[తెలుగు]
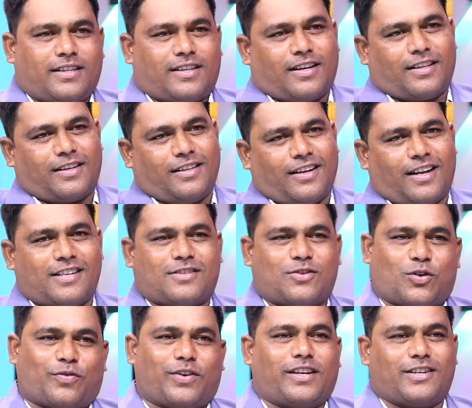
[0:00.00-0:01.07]
గా రాదు కదా లాస్ట్
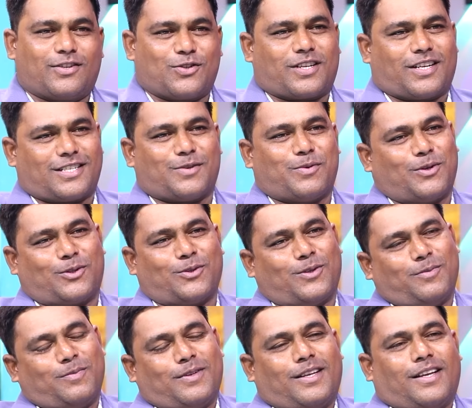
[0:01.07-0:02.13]
ఒక ఫైవ్ ఇయర్స్ నుంచి
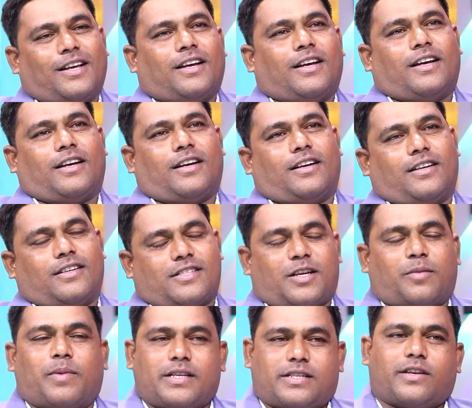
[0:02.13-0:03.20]
కష్టపడుతున్నాం
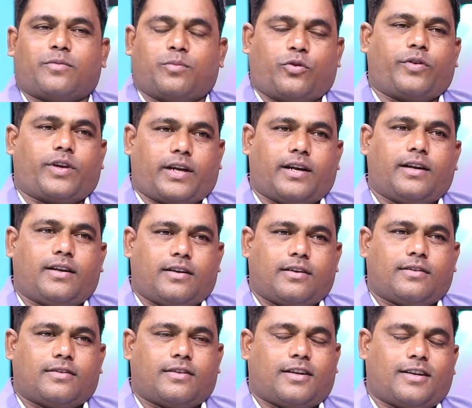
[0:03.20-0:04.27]
స్టెప్ బై స్టెప్ మూవింగ్ హెడ్
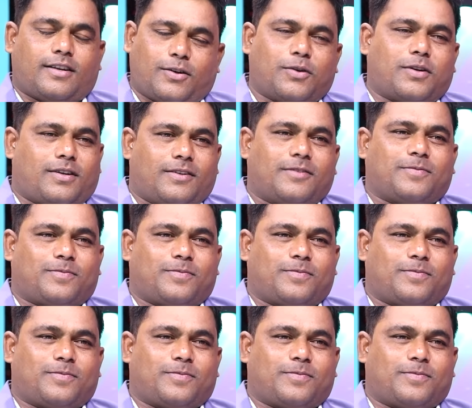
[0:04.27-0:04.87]
గుడ్